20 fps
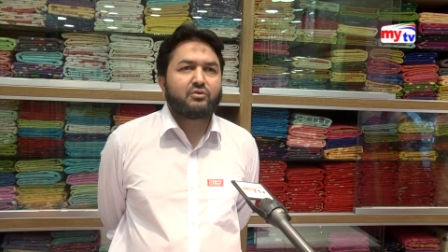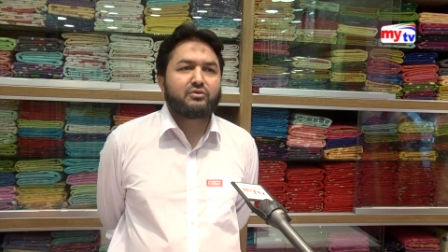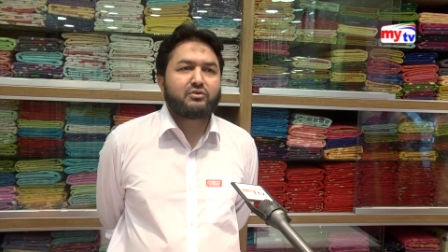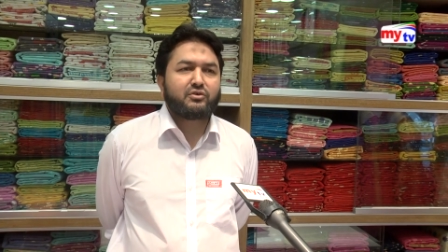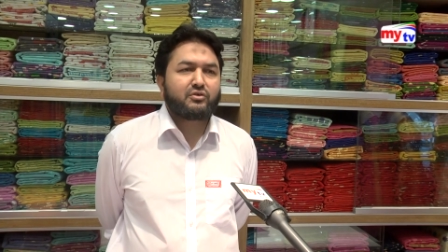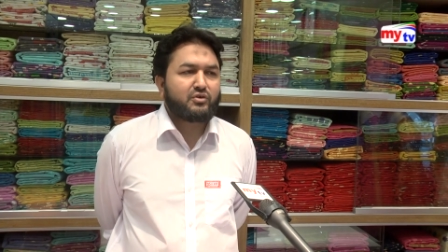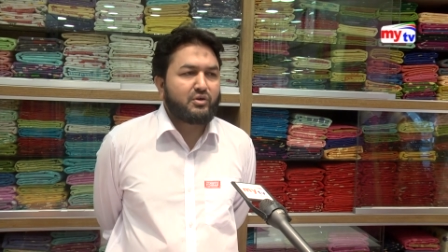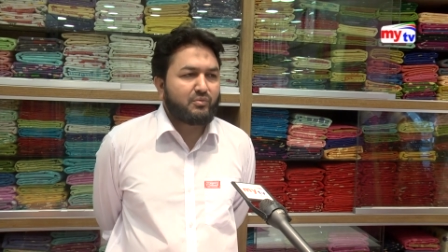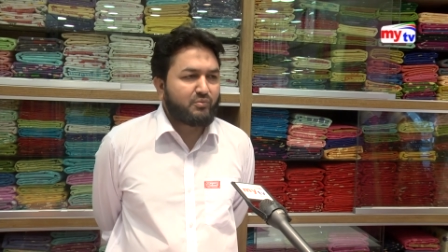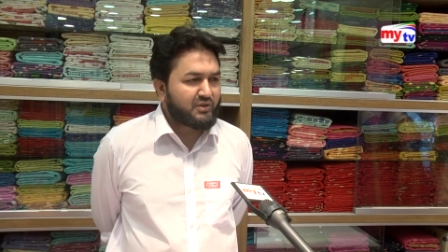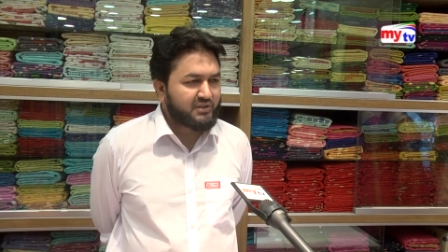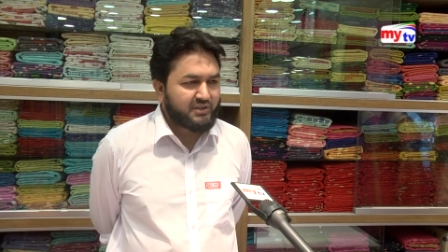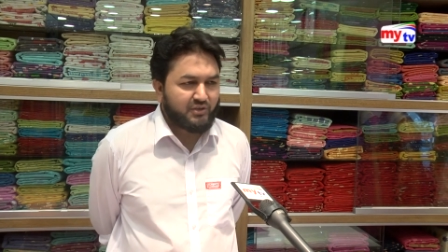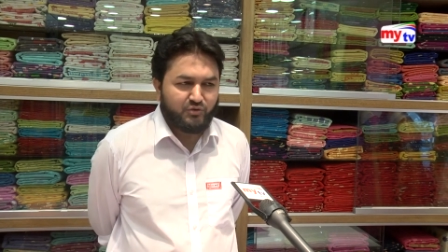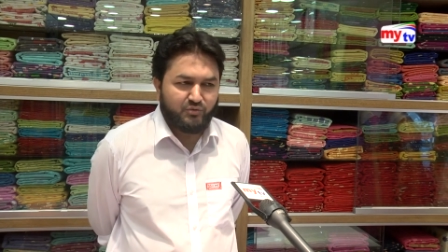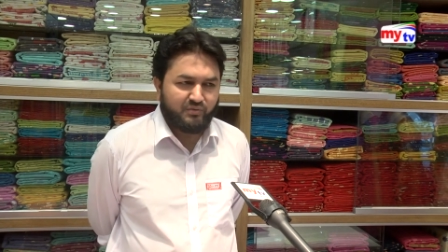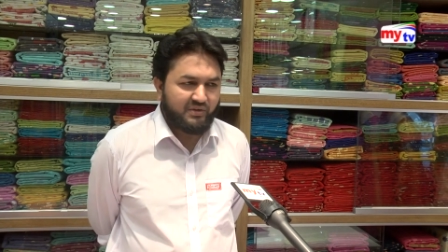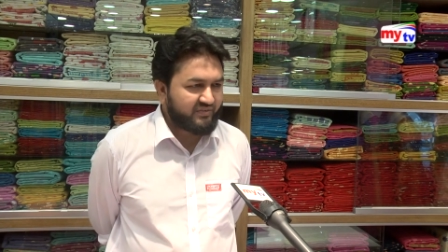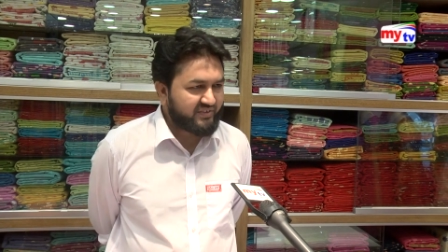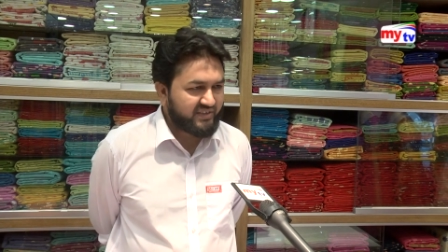অন্যরকম
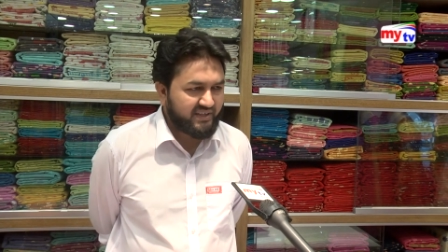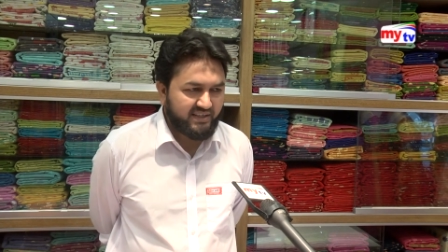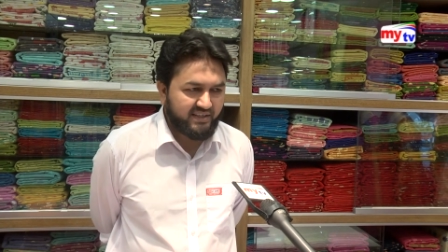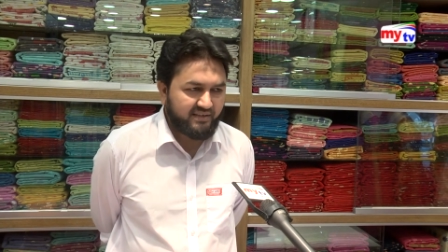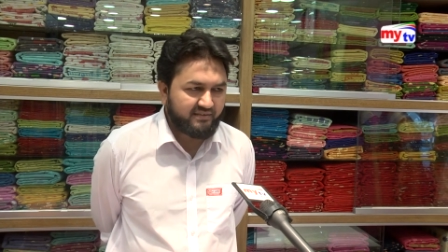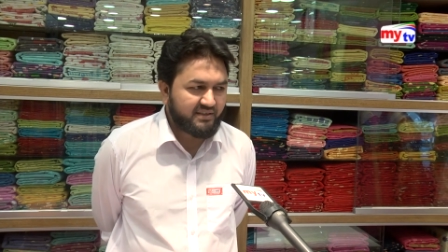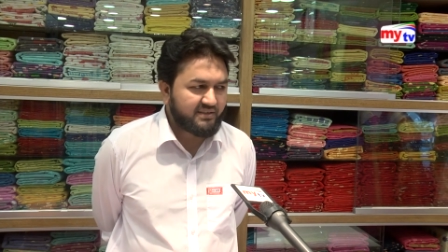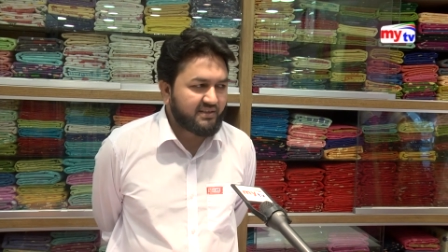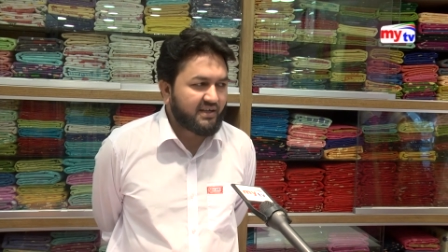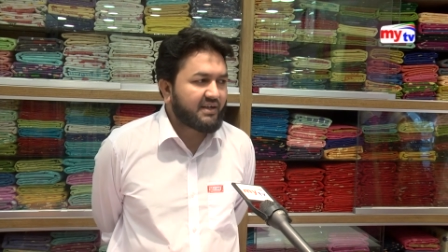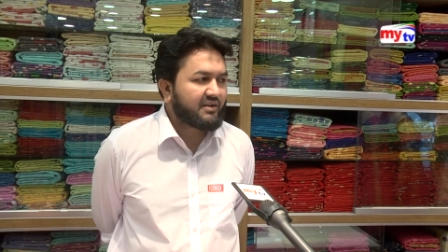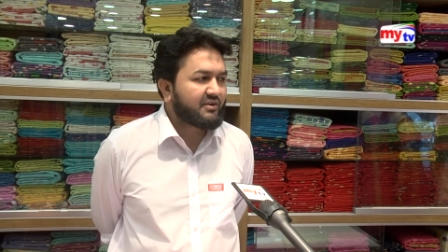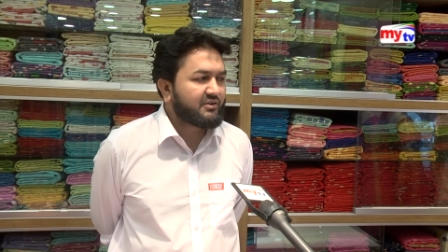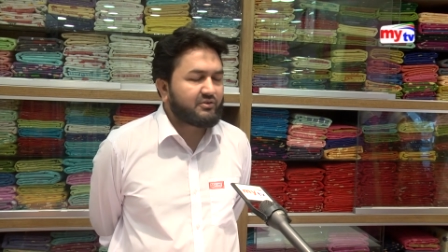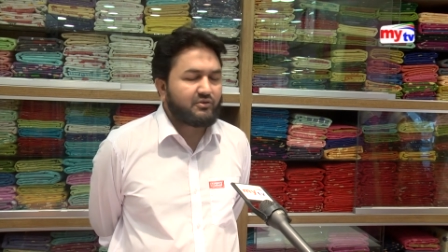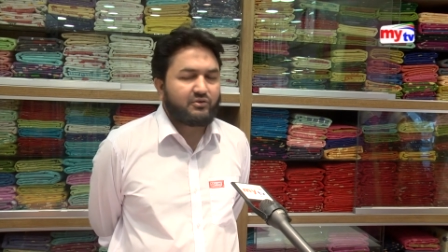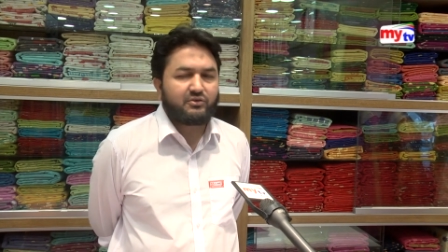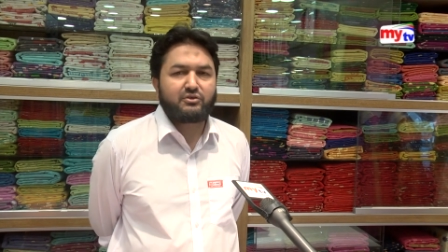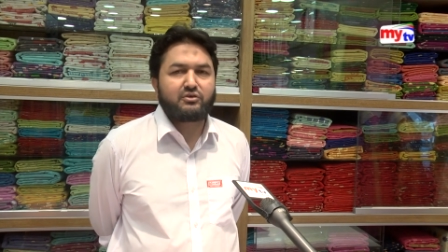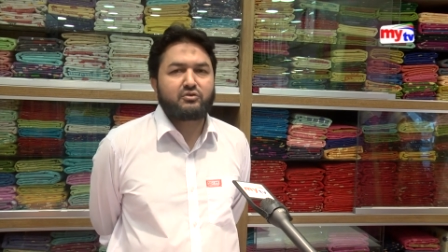অসাধু ব্যবসায়ী আছে তারা
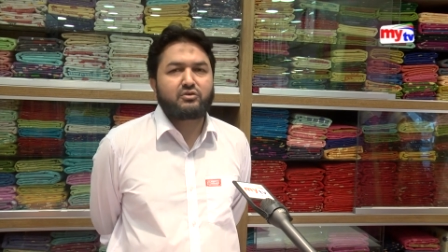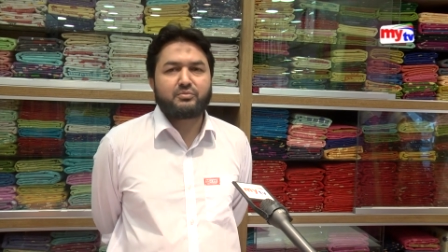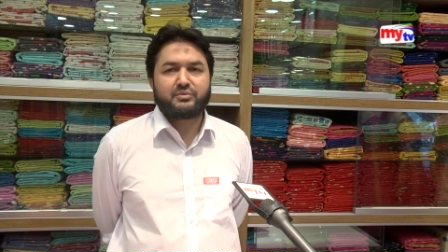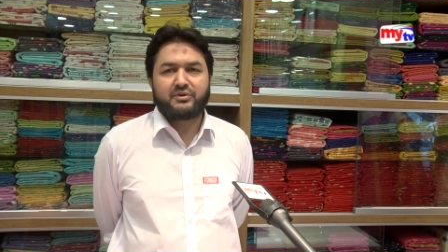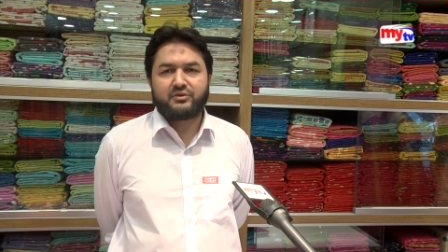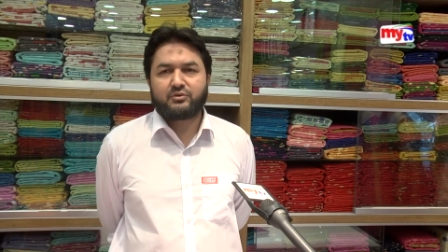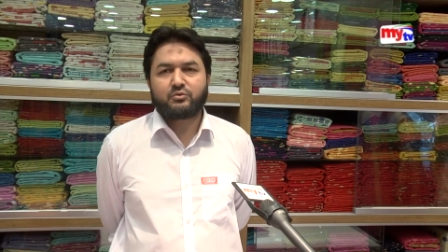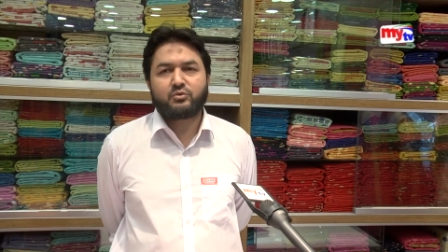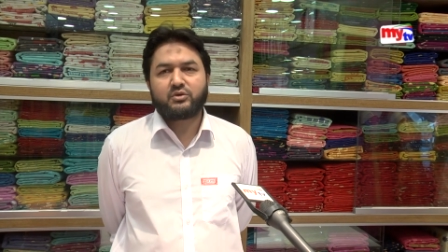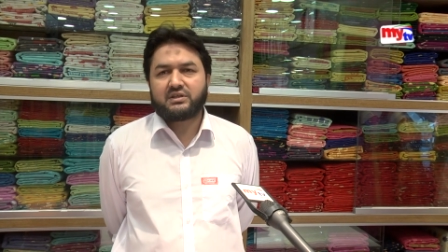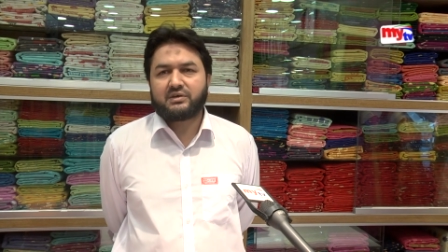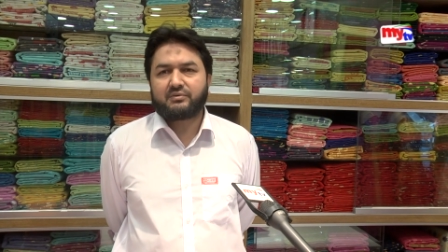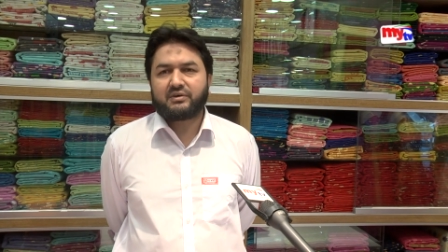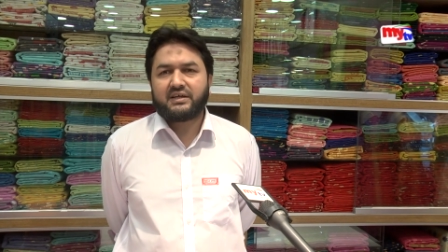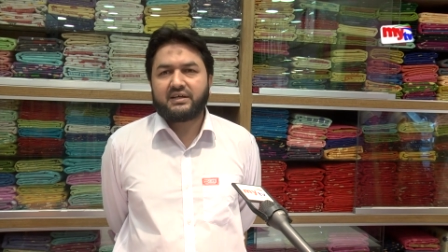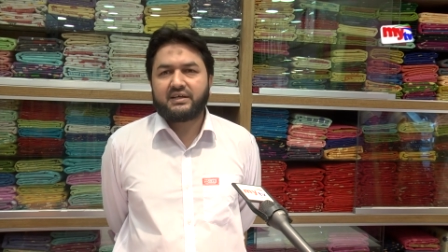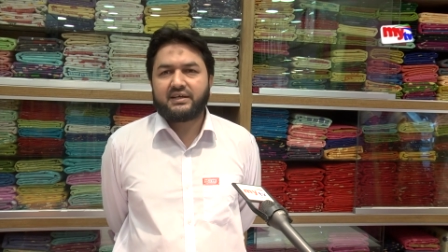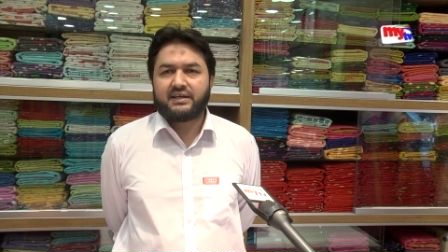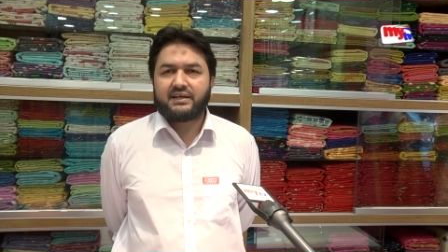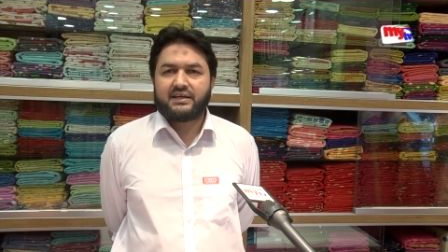তো অন্যরকম কিছু করতে
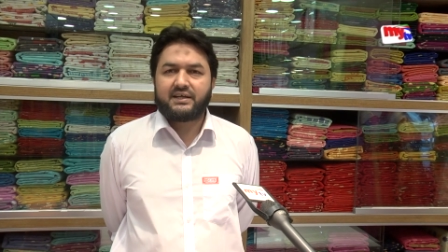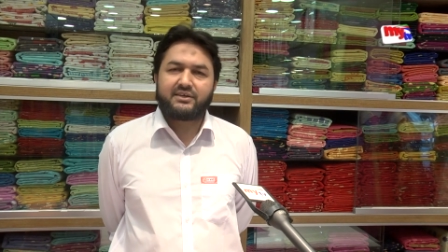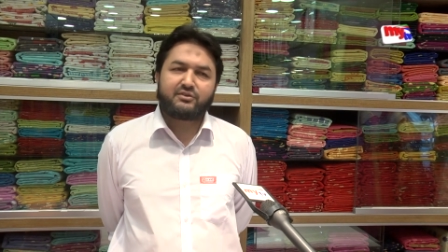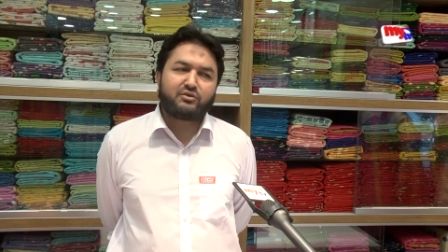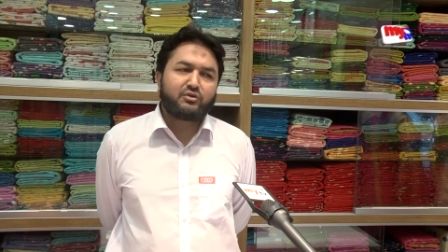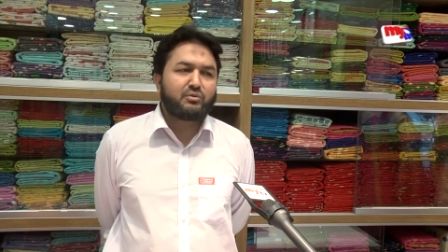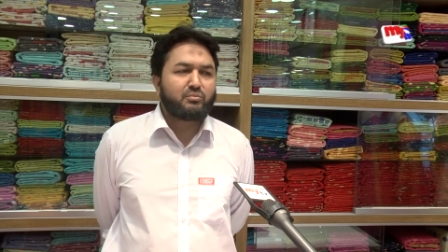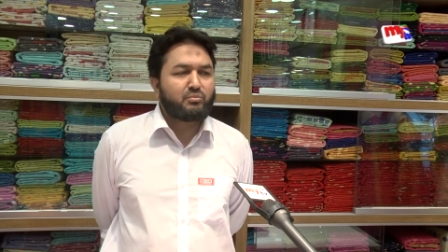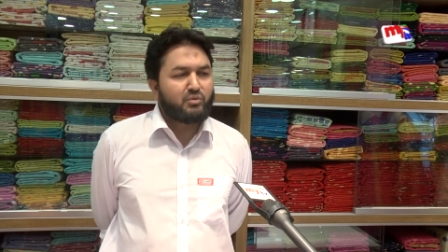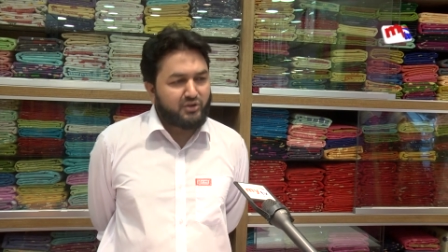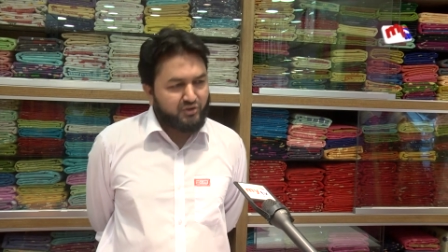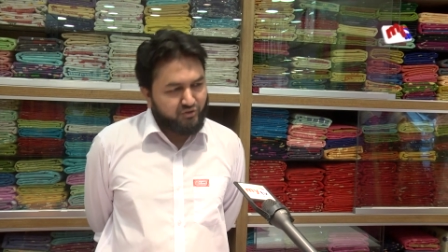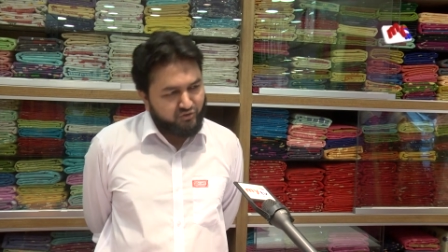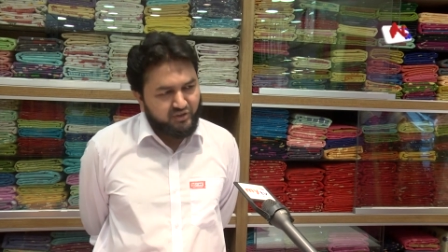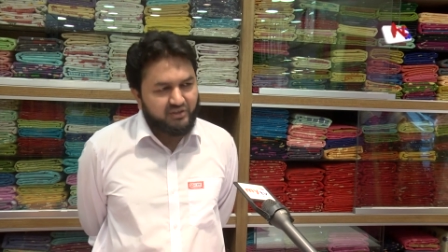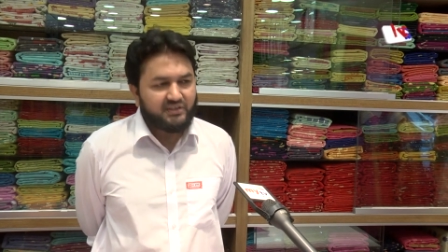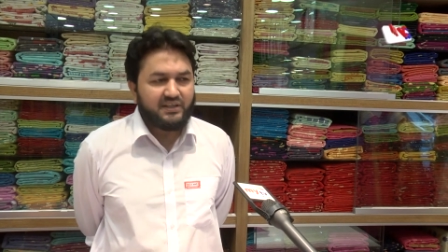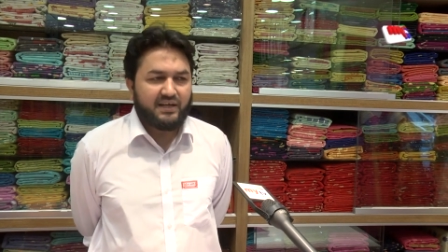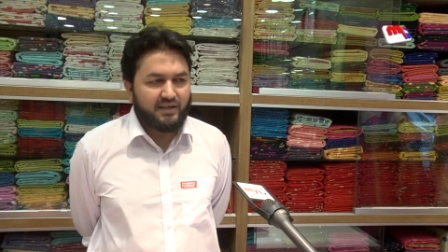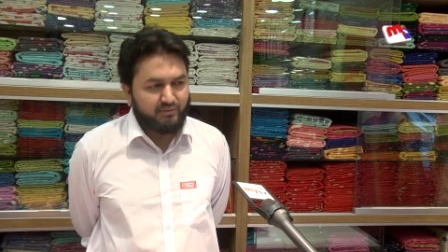পারে এই জন্য
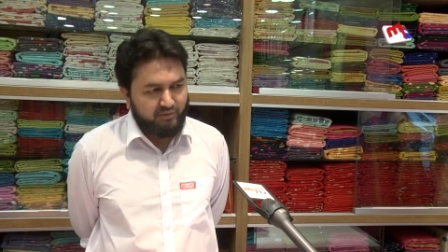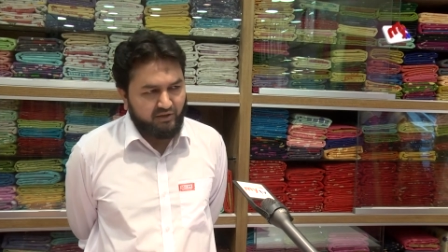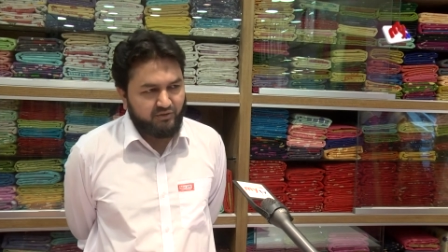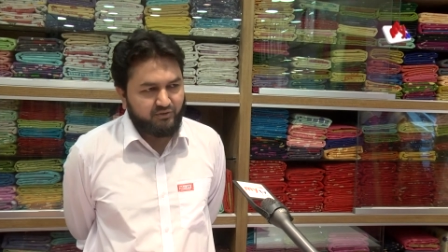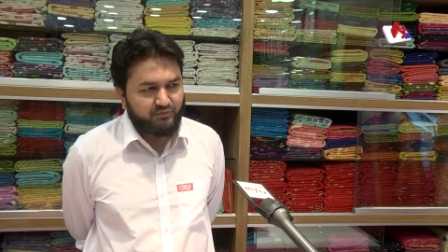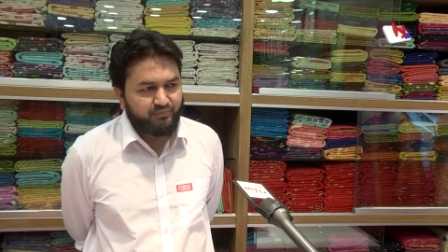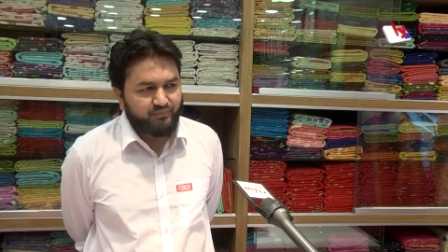মনিটরিং থাকা ভালো